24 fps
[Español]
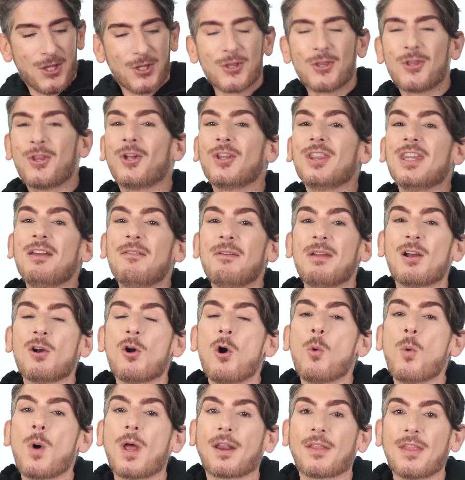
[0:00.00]
donde
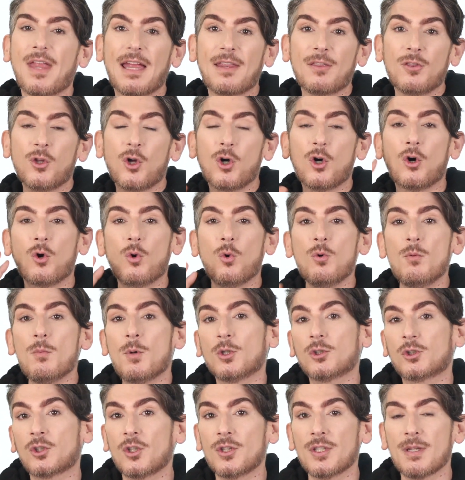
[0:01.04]
vengo guardando un
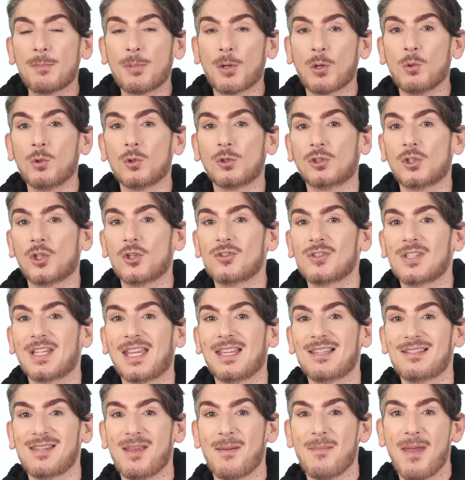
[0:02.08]
montón de productos
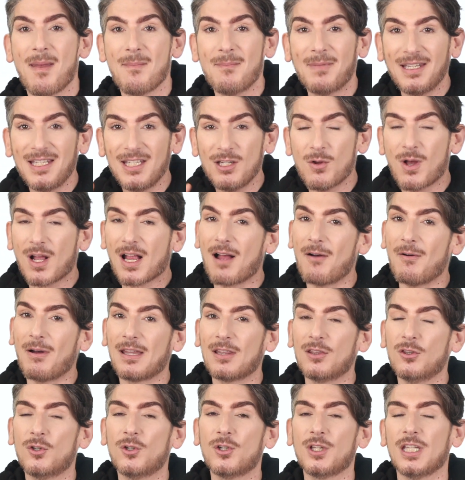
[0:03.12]
que se me han venido
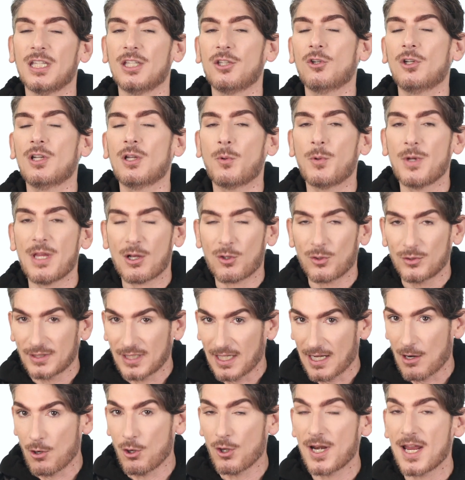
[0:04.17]
acabando y yo les voy a
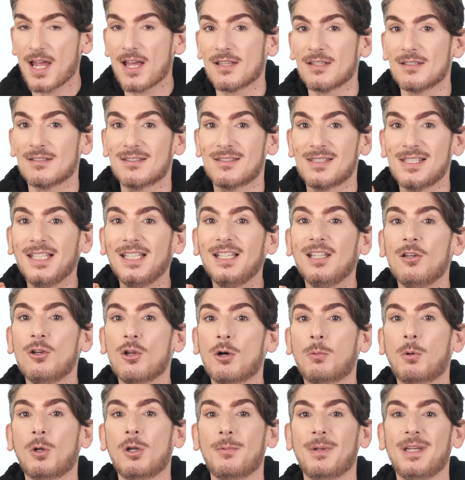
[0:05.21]
contar ahora si
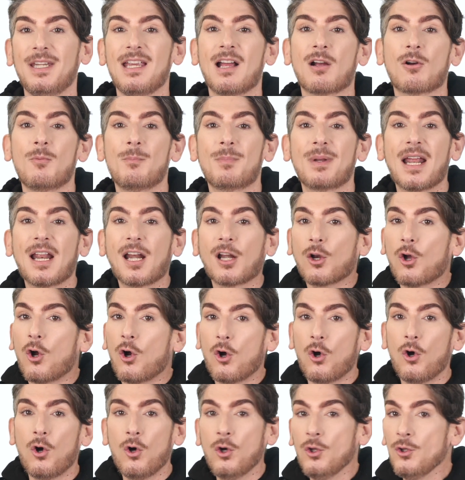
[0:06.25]
los volvería a comprar
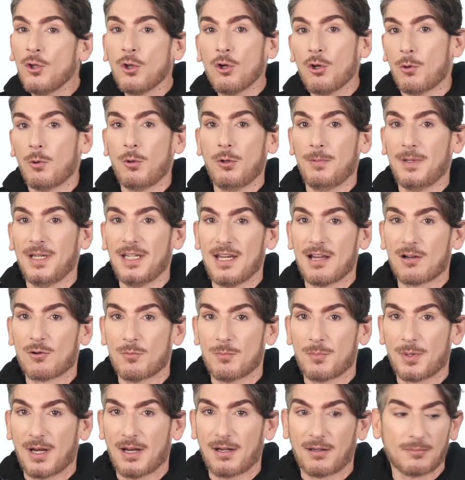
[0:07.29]
o no los volvería a
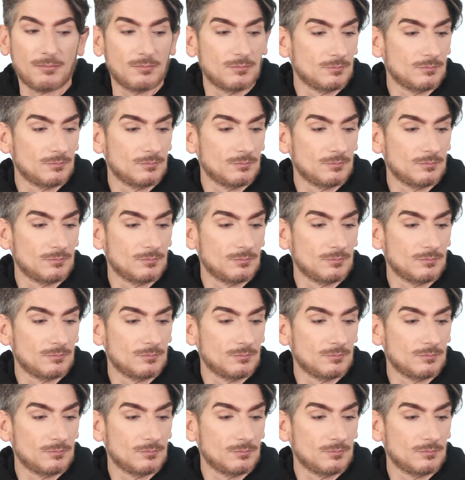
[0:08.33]
comprar.